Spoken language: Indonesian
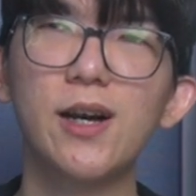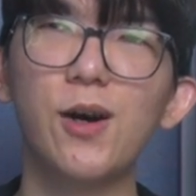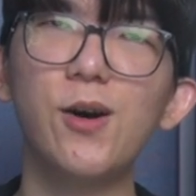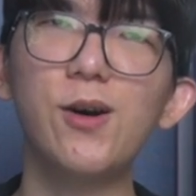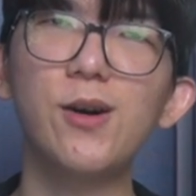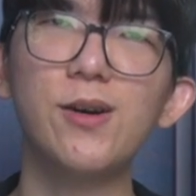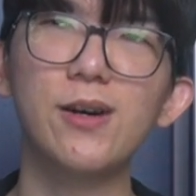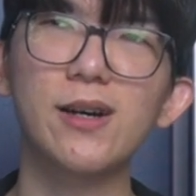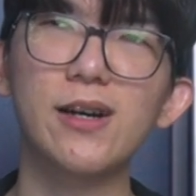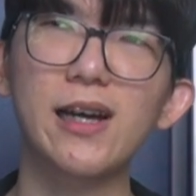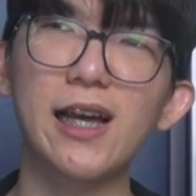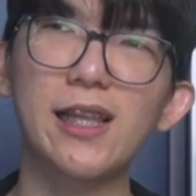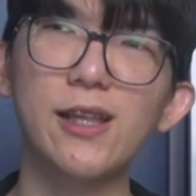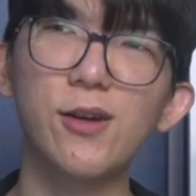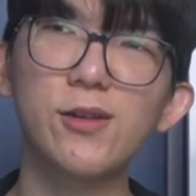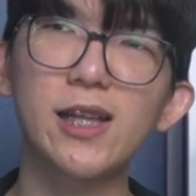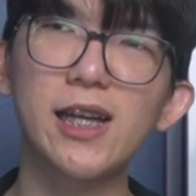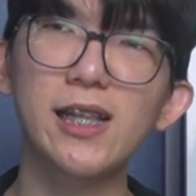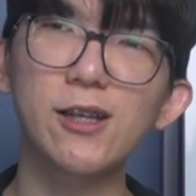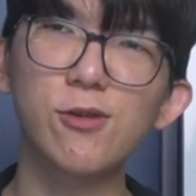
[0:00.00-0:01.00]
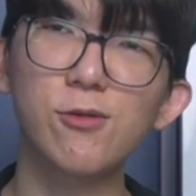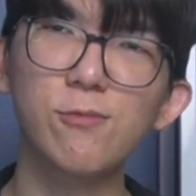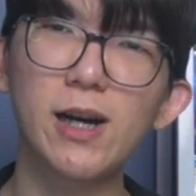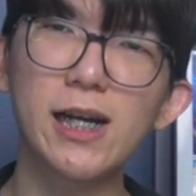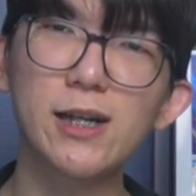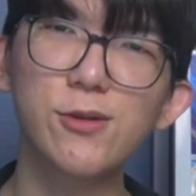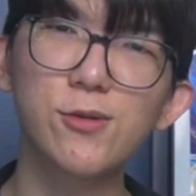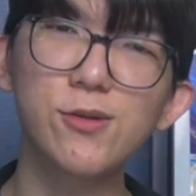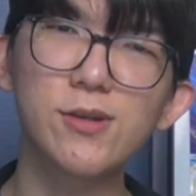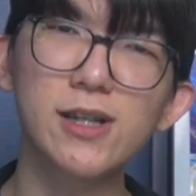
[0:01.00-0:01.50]
oh kalau dari
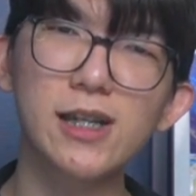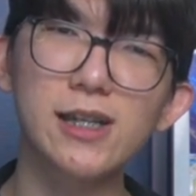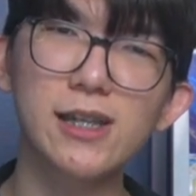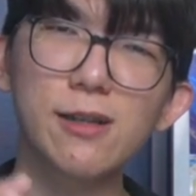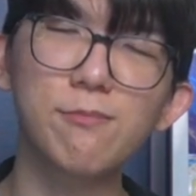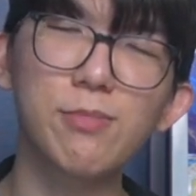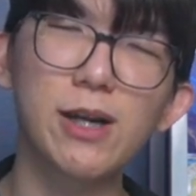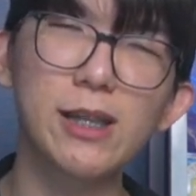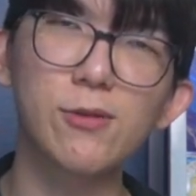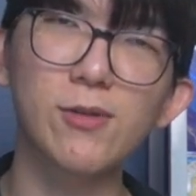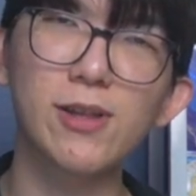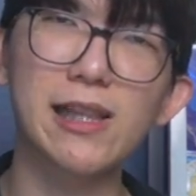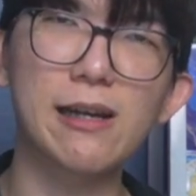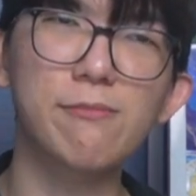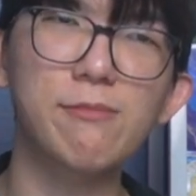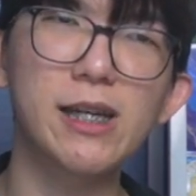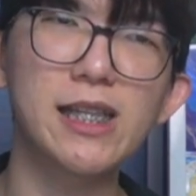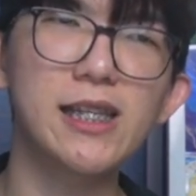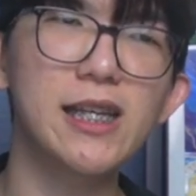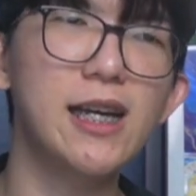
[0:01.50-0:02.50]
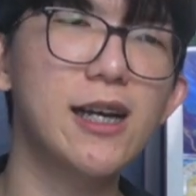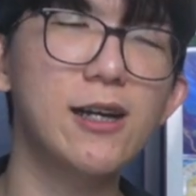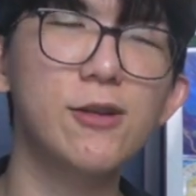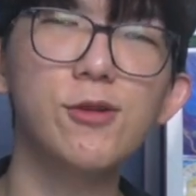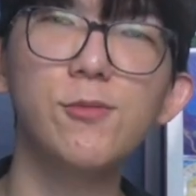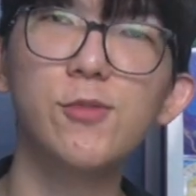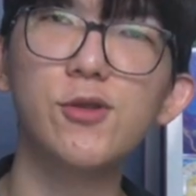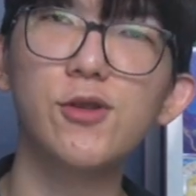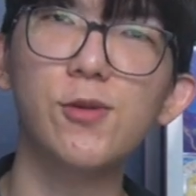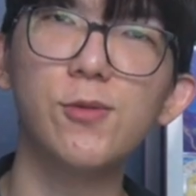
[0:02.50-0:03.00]
rumahku ke tempat turnamennya
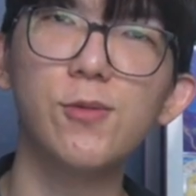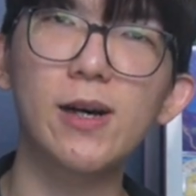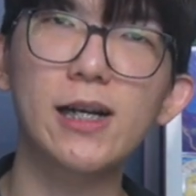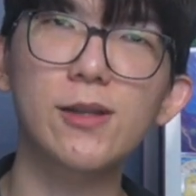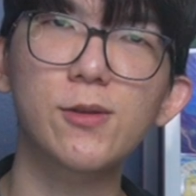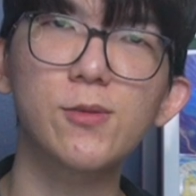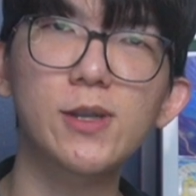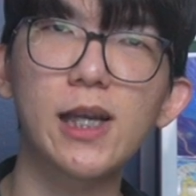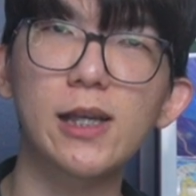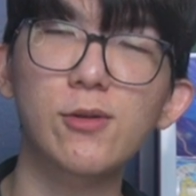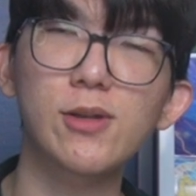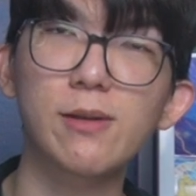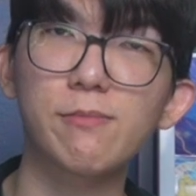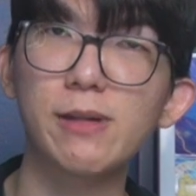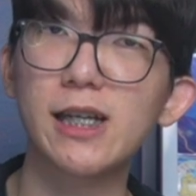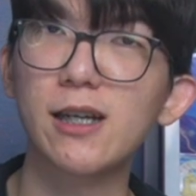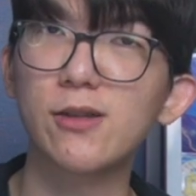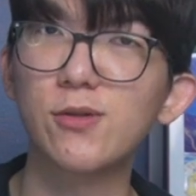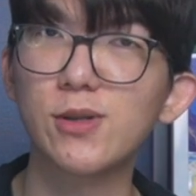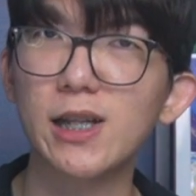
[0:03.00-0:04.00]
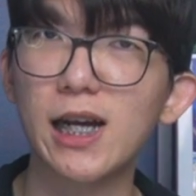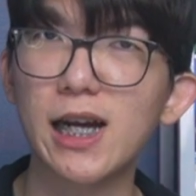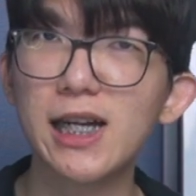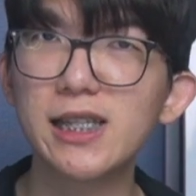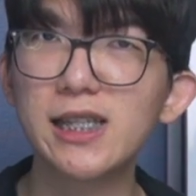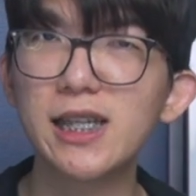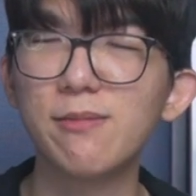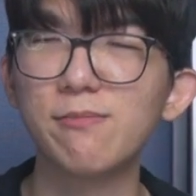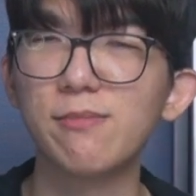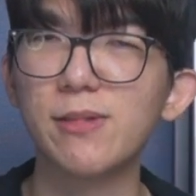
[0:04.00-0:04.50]
aku butuh waktu 1 sampai satu setengah
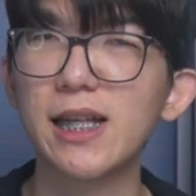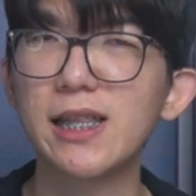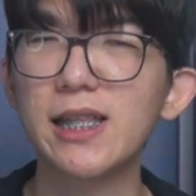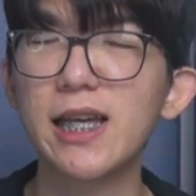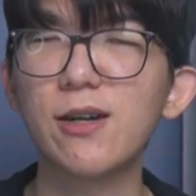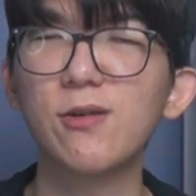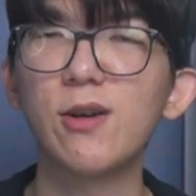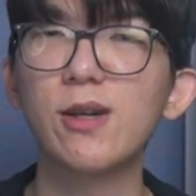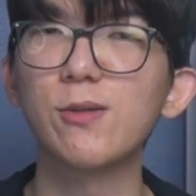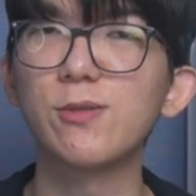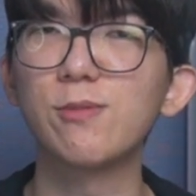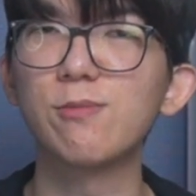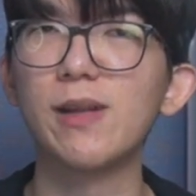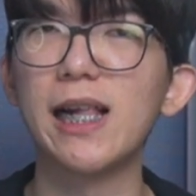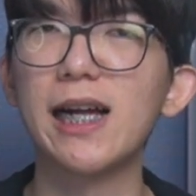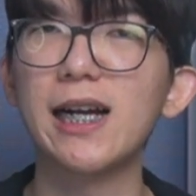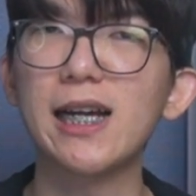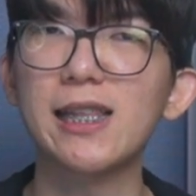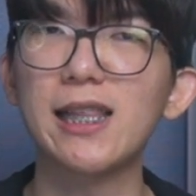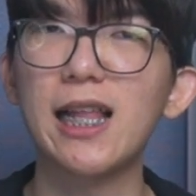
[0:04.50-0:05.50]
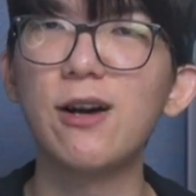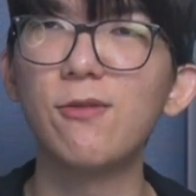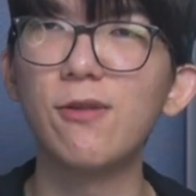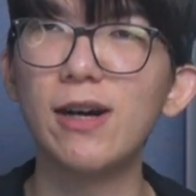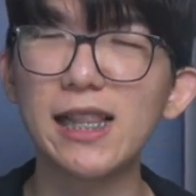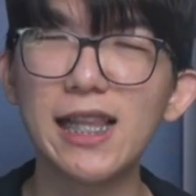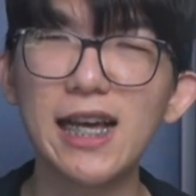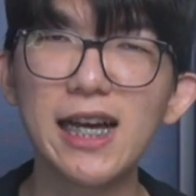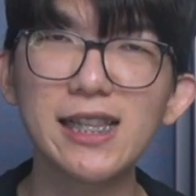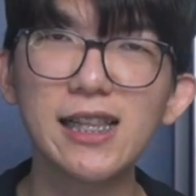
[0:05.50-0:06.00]
jam berarti aku harus berangkat
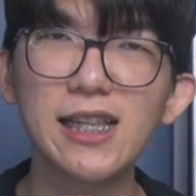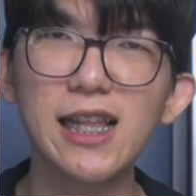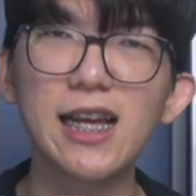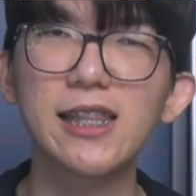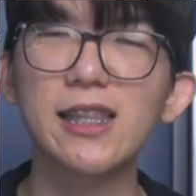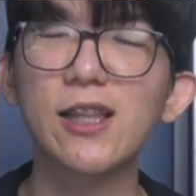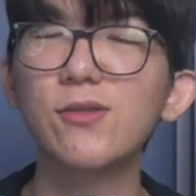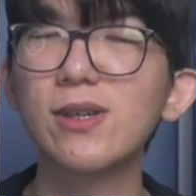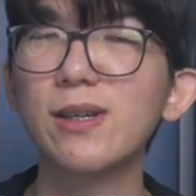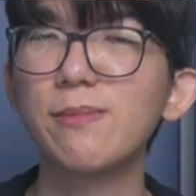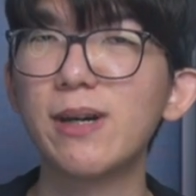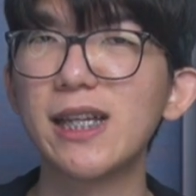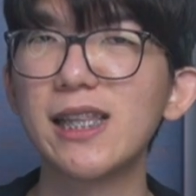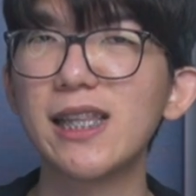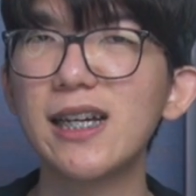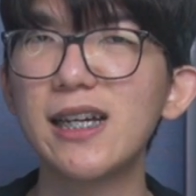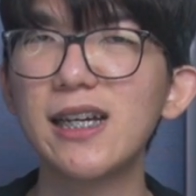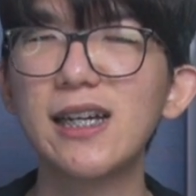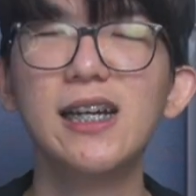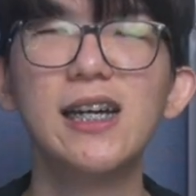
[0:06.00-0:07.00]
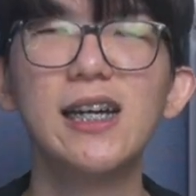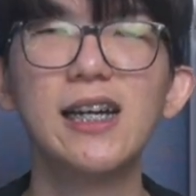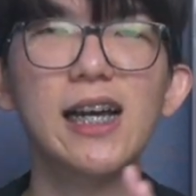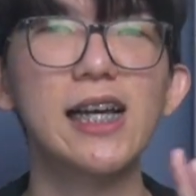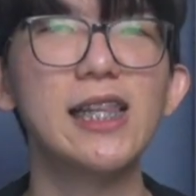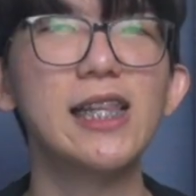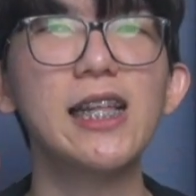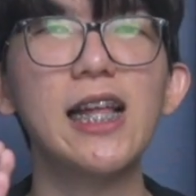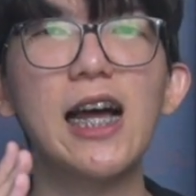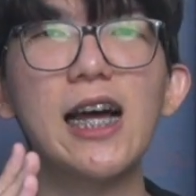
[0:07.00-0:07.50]
awalan atau gimana
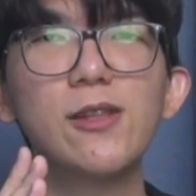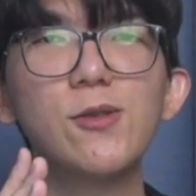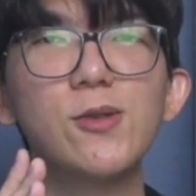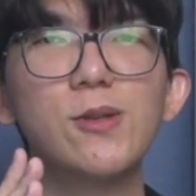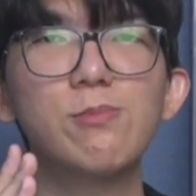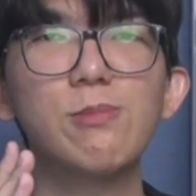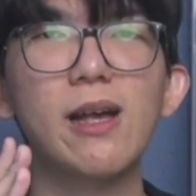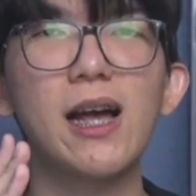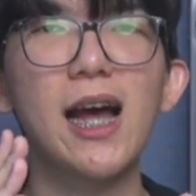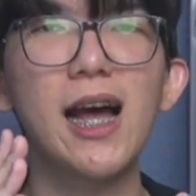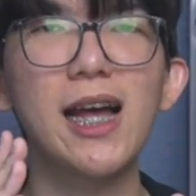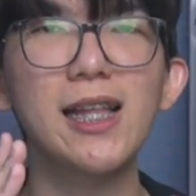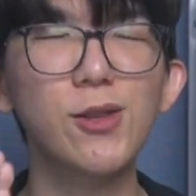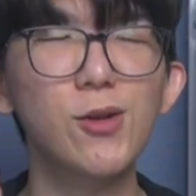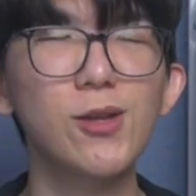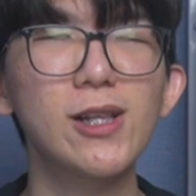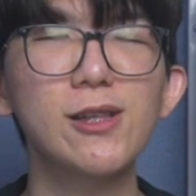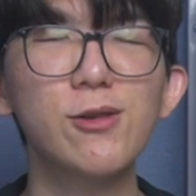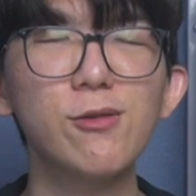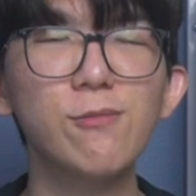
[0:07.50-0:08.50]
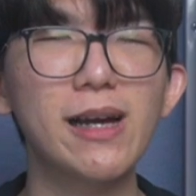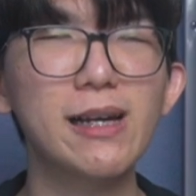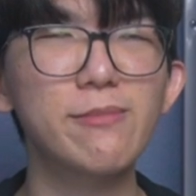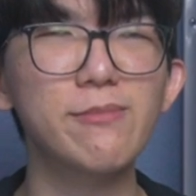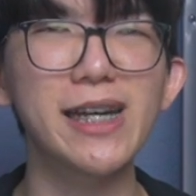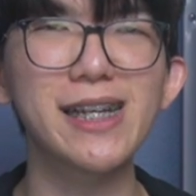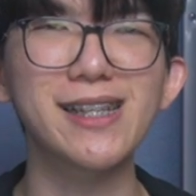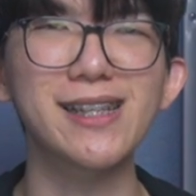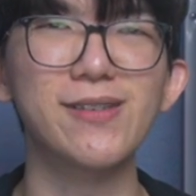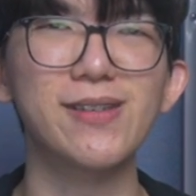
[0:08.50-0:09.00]
kalian harus atur itu
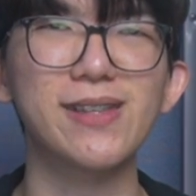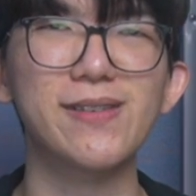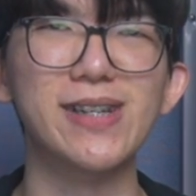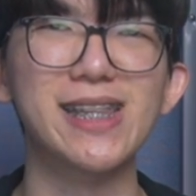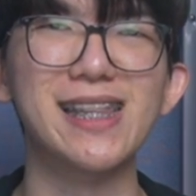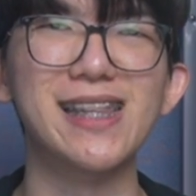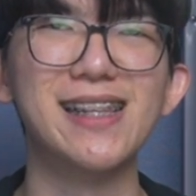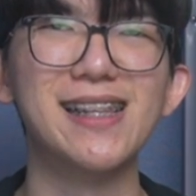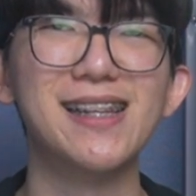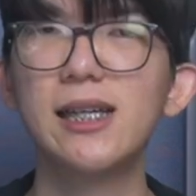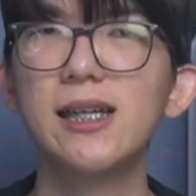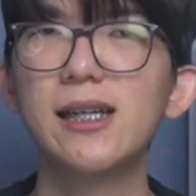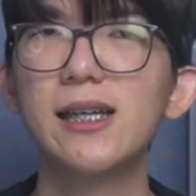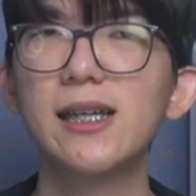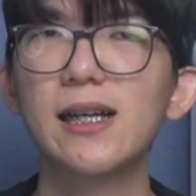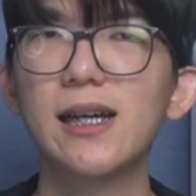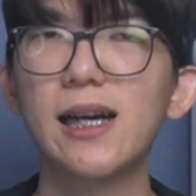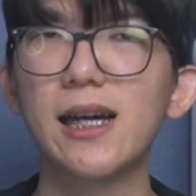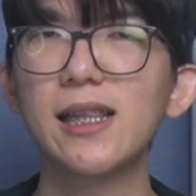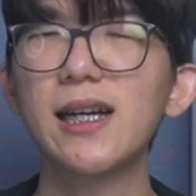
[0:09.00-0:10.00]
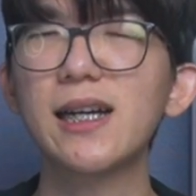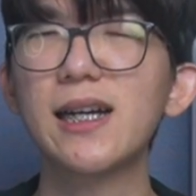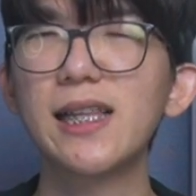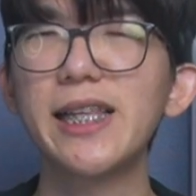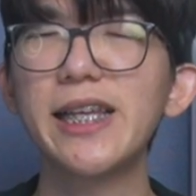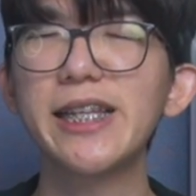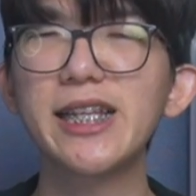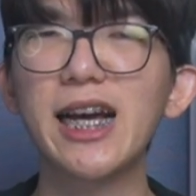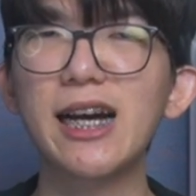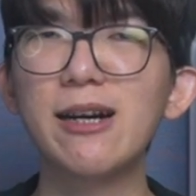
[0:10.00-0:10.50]
baik-baik teman-teman karena
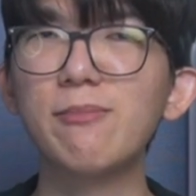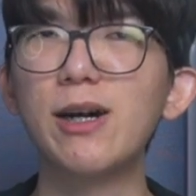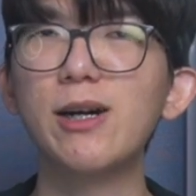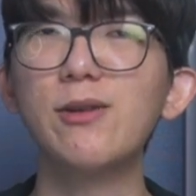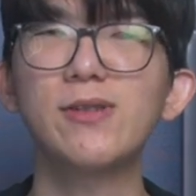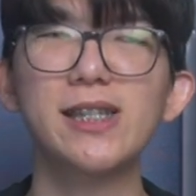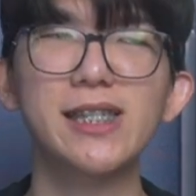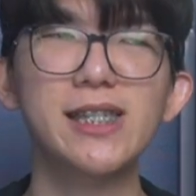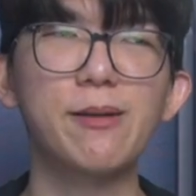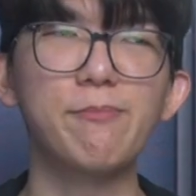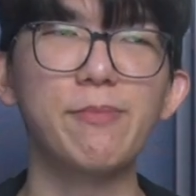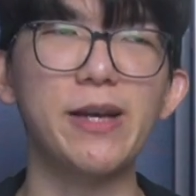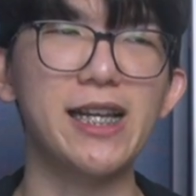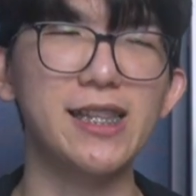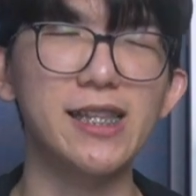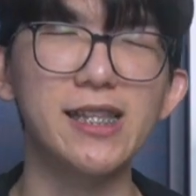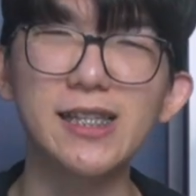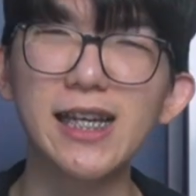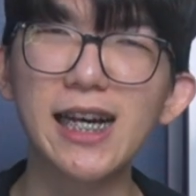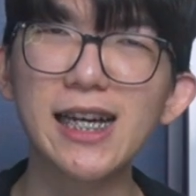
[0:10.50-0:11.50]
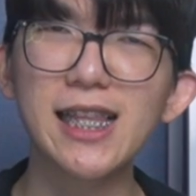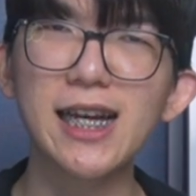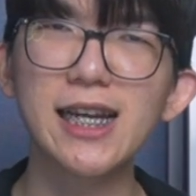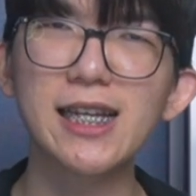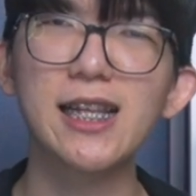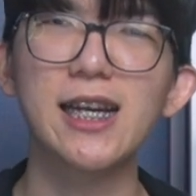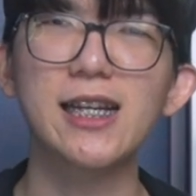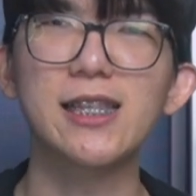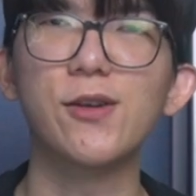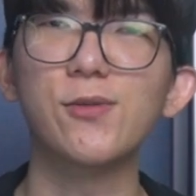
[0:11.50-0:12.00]
kalian nggak mau kecapean di
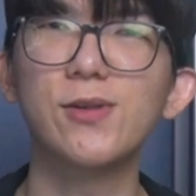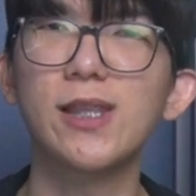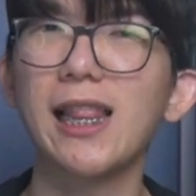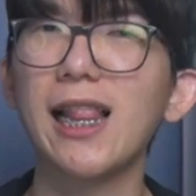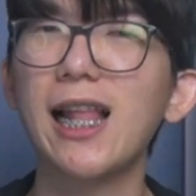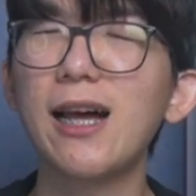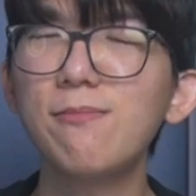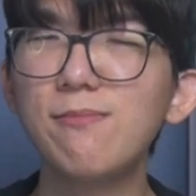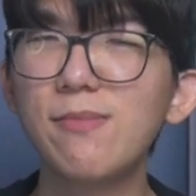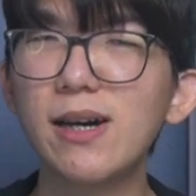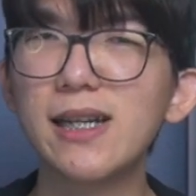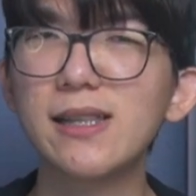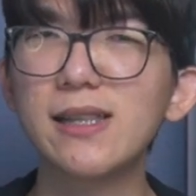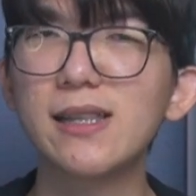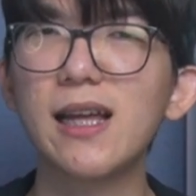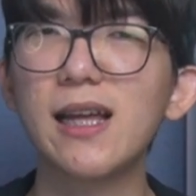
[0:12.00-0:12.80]
jalan atau terlambat